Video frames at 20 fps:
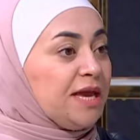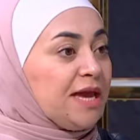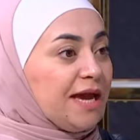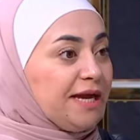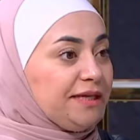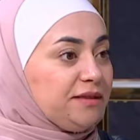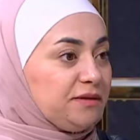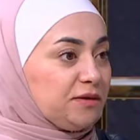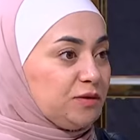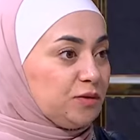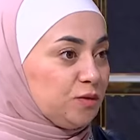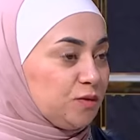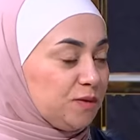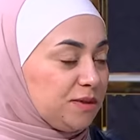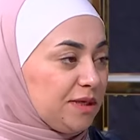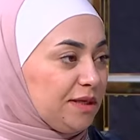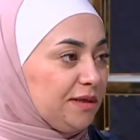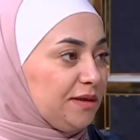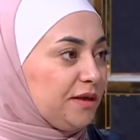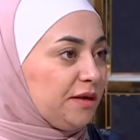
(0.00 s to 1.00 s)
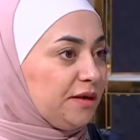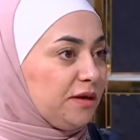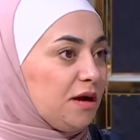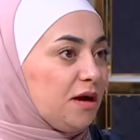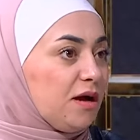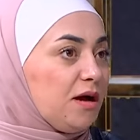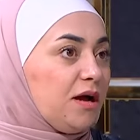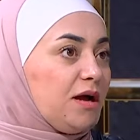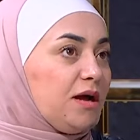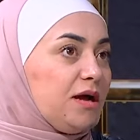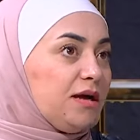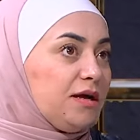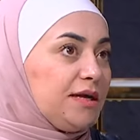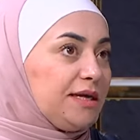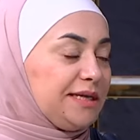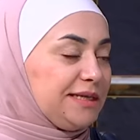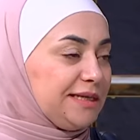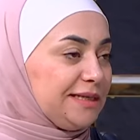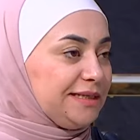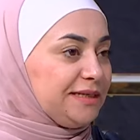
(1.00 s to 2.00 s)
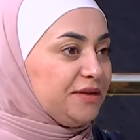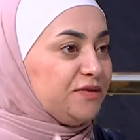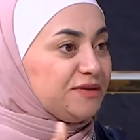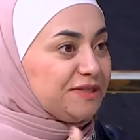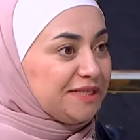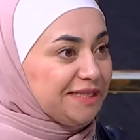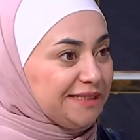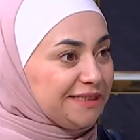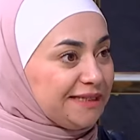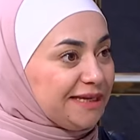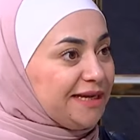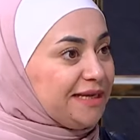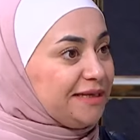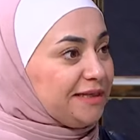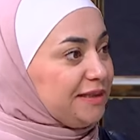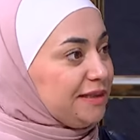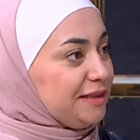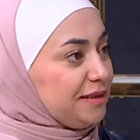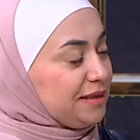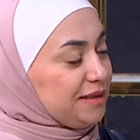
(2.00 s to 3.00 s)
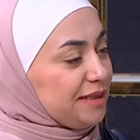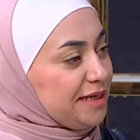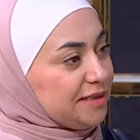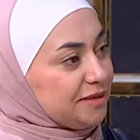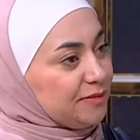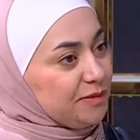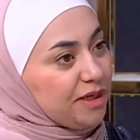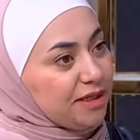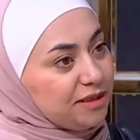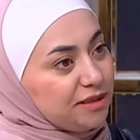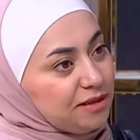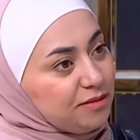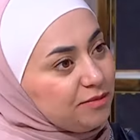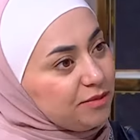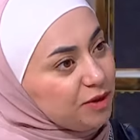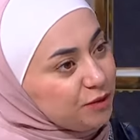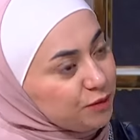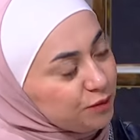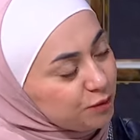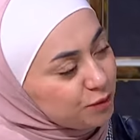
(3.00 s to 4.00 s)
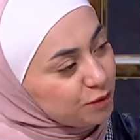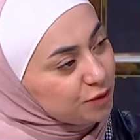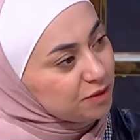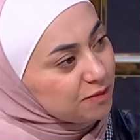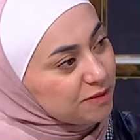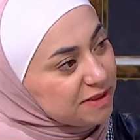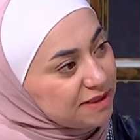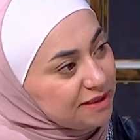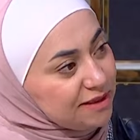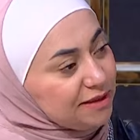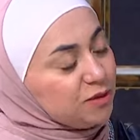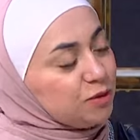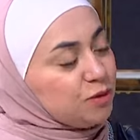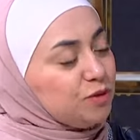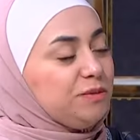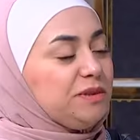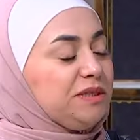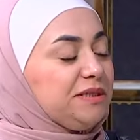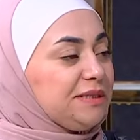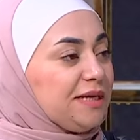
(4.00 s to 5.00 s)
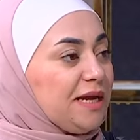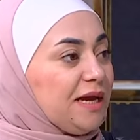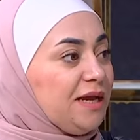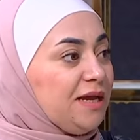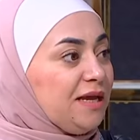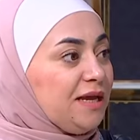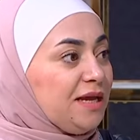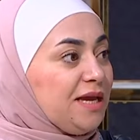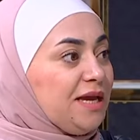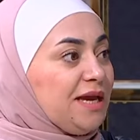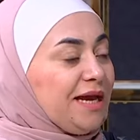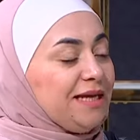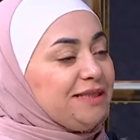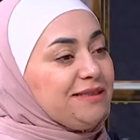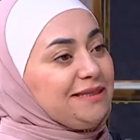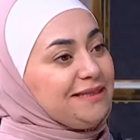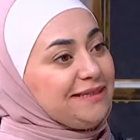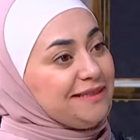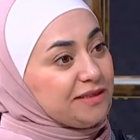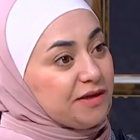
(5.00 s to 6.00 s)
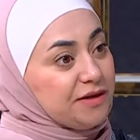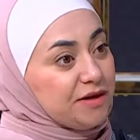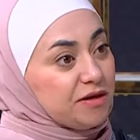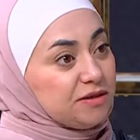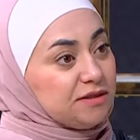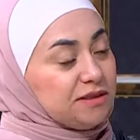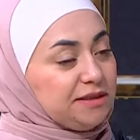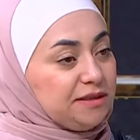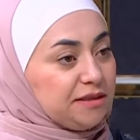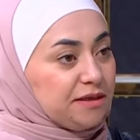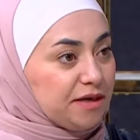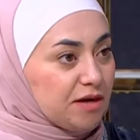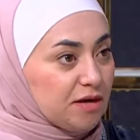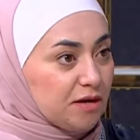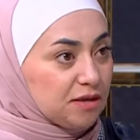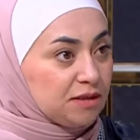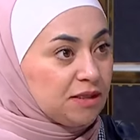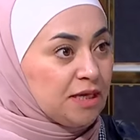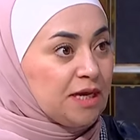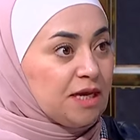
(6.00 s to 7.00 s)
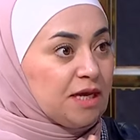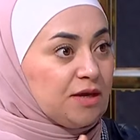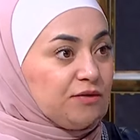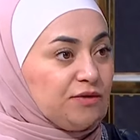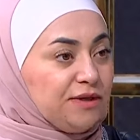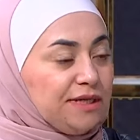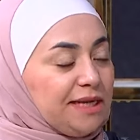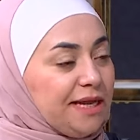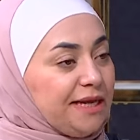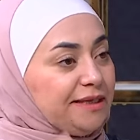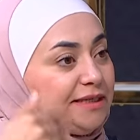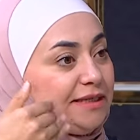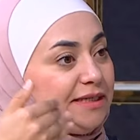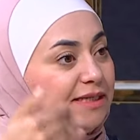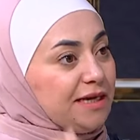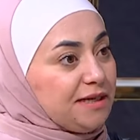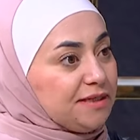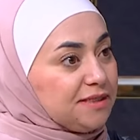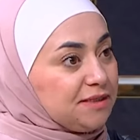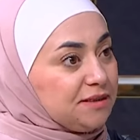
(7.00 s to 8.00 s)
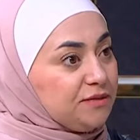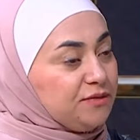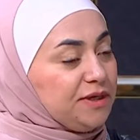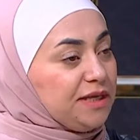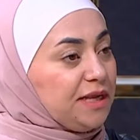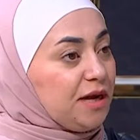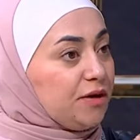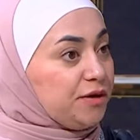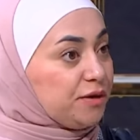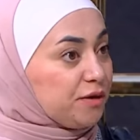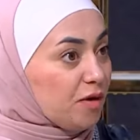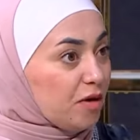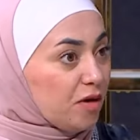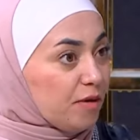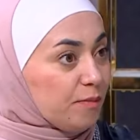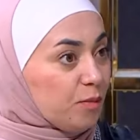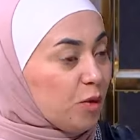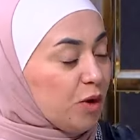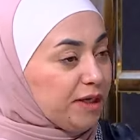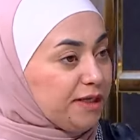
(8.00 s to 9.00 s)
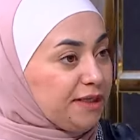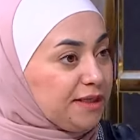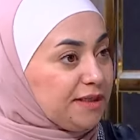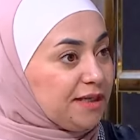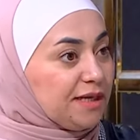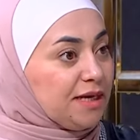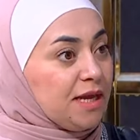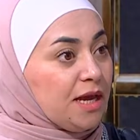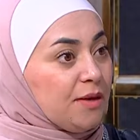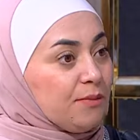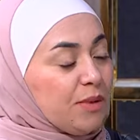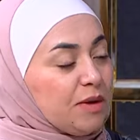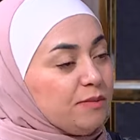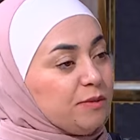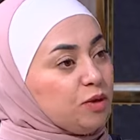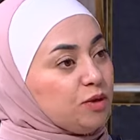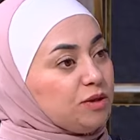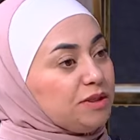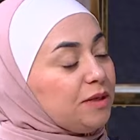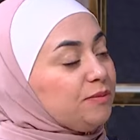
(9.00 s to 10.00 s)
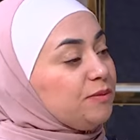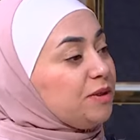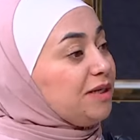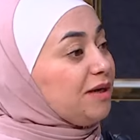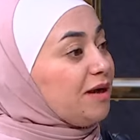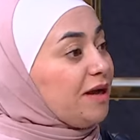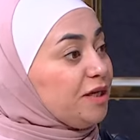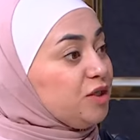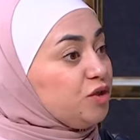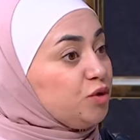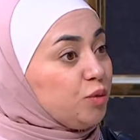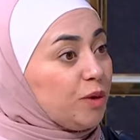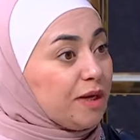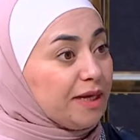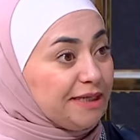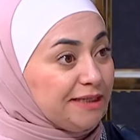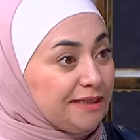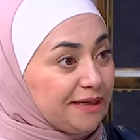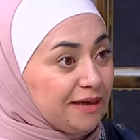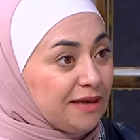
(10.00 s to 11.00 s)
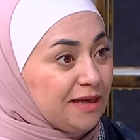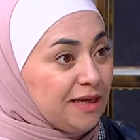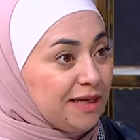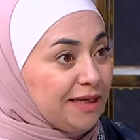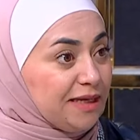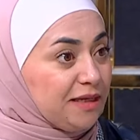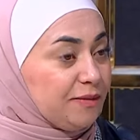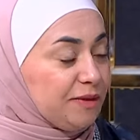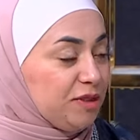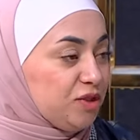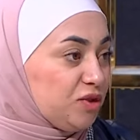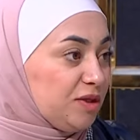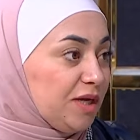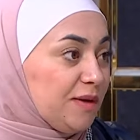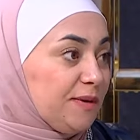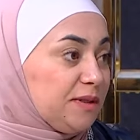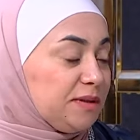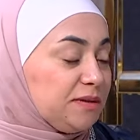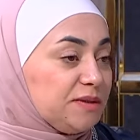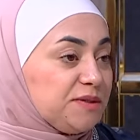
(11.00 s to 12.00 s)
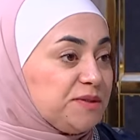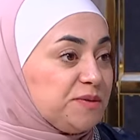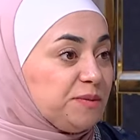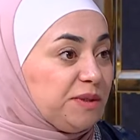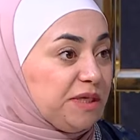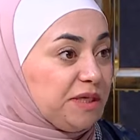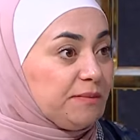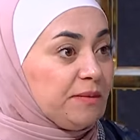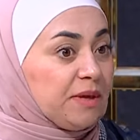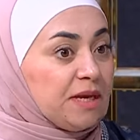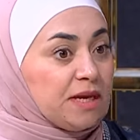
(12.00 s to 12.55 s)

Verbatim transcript: حتى نوصل للراحه النفسيه اللي لازم الحدا لما يفوت مثلا يكون مرتاح حتى الانارات الانارات في لها انعكاس في لها ارقام معينه ما بنحطها بطريقه عشوائيه يعني لما نيجي نعمل تصميم